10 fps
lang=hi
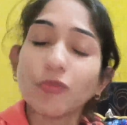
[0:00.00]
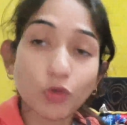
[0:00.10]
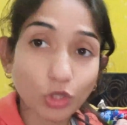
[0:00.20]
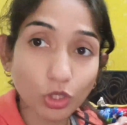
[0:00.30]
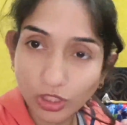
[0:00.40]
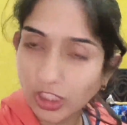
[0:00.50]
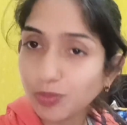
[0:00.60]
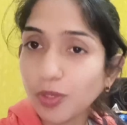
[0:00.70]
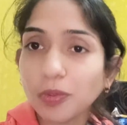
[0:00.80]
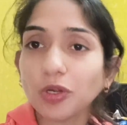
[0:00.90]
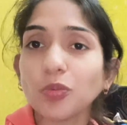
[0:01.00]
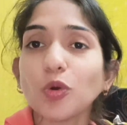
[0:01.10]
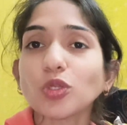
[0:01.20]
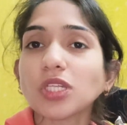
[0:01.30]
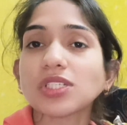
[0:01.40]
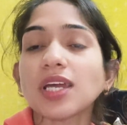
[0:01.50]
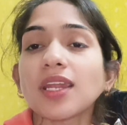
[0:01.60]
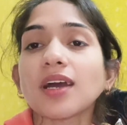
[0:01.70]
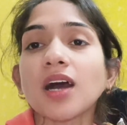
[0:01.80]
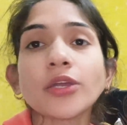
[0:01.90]
वो तो सच में मेरे को बहुत अच्छा
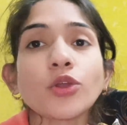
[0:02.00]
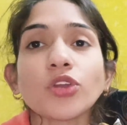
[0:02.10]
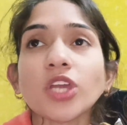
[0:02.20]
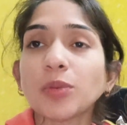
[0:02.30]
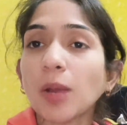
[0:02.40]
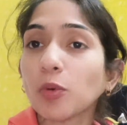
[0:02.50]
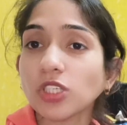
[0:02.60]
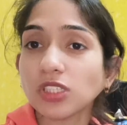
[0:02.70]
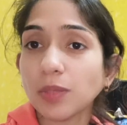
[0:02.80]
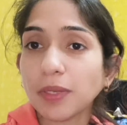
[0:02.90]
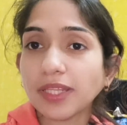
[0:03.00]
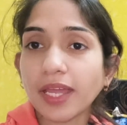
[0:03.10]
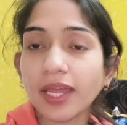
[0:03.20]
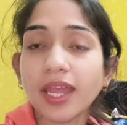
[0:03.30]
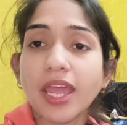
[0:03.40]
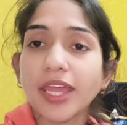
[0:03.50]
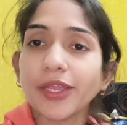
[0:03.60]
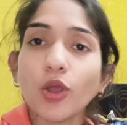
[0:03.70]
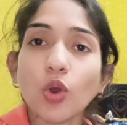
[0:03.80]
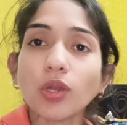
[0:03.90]
लगा क्योंकि अभी आपको जैसे पता है
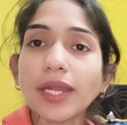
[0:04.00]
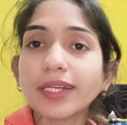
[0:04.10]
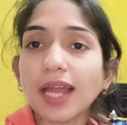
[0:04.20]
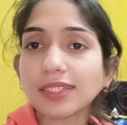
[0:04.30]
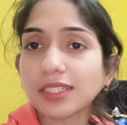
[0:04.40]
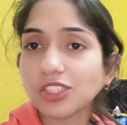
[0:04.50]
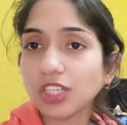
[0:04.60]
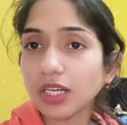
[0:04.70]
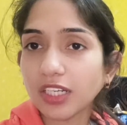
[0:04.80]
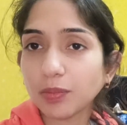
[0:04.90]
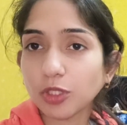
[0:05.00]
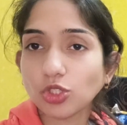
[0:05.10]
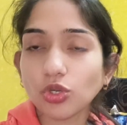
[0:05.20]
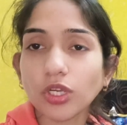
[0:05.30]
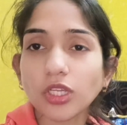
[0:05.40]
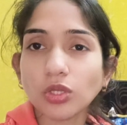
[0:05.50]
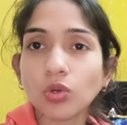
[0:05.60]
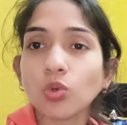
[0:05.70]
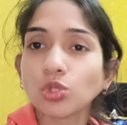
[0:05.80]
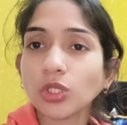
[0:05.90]
कि ऑनलाइन क्लासेस चल रही है बच्चों की तो
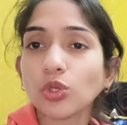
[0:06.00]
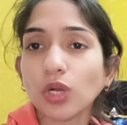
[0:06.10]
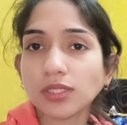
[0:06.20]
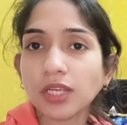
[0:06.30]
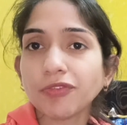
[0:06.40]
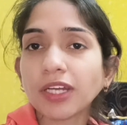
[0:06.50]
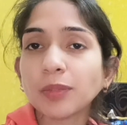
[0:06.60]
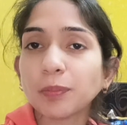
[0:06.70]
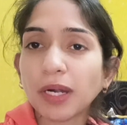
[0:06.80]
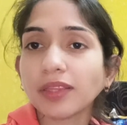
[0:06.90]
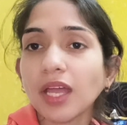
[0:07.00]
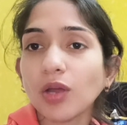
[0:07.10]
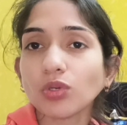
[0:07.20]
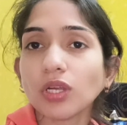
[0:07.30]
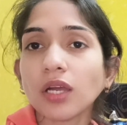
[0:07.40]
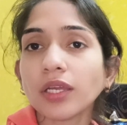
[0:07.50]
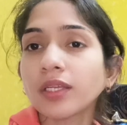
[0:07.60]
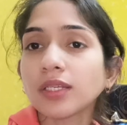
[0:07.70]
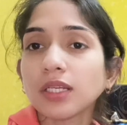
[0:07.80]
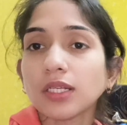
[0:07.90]
उससे थोड़ा सा इफेक्ट पड़ता है उनका की